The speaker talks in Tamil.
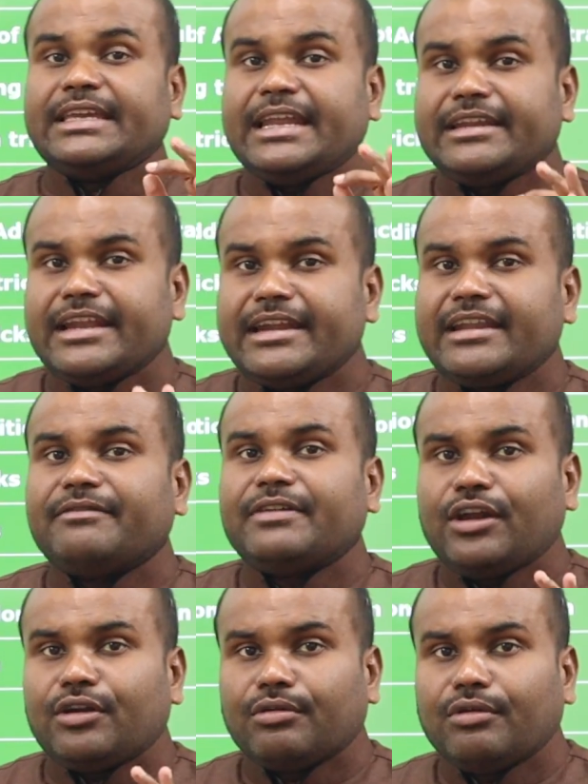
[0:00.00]
என்னென்ன
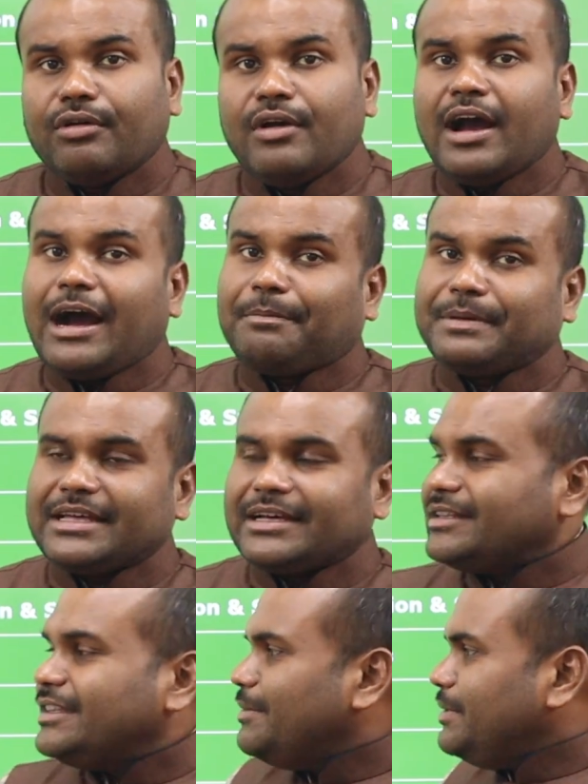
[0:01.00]
வேணும்
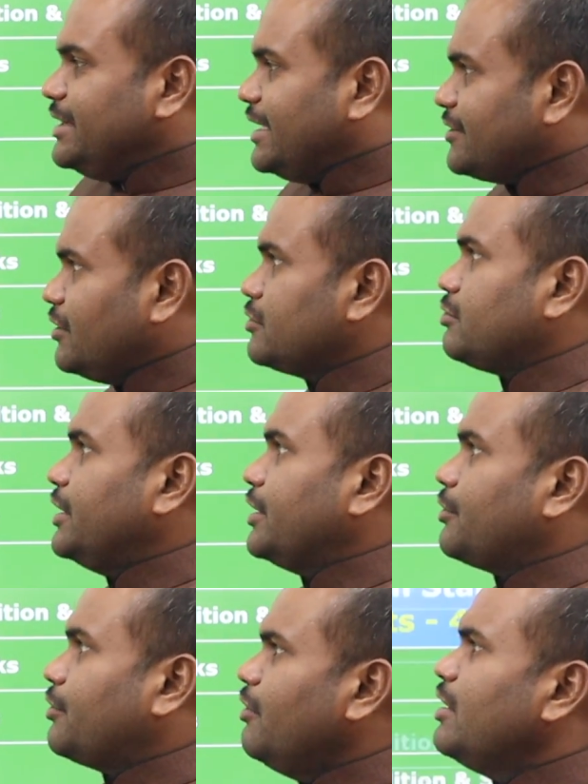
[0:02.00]
அப்படிங்கிறத நம்ம இந்த இடத்துல
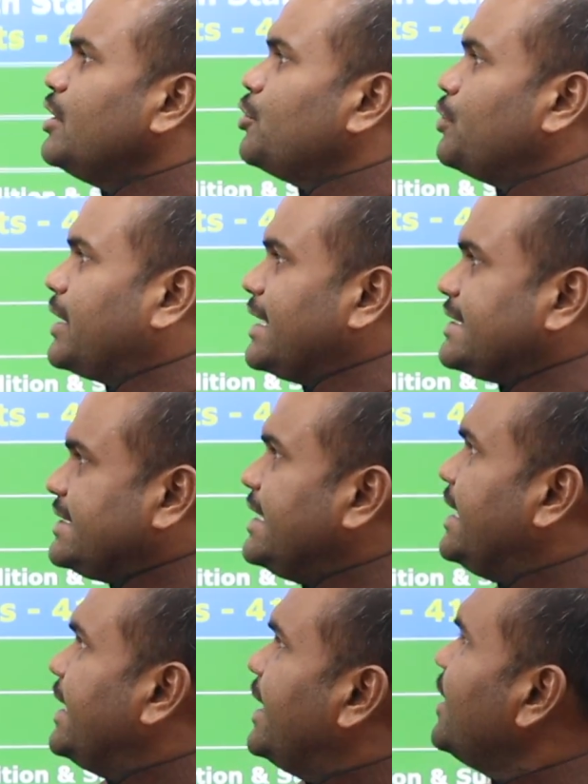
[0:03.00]
சொல்லியிருக்கிறோம் யூ கேன் சி
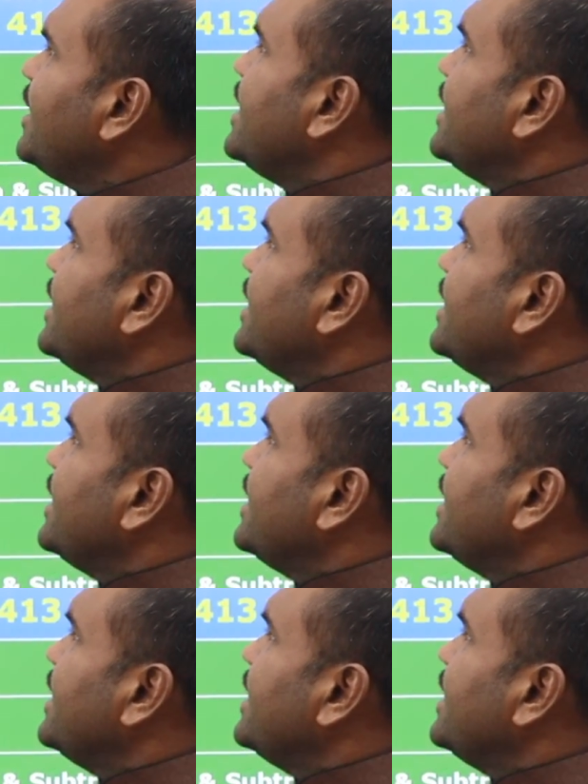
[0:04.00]
ஹியர்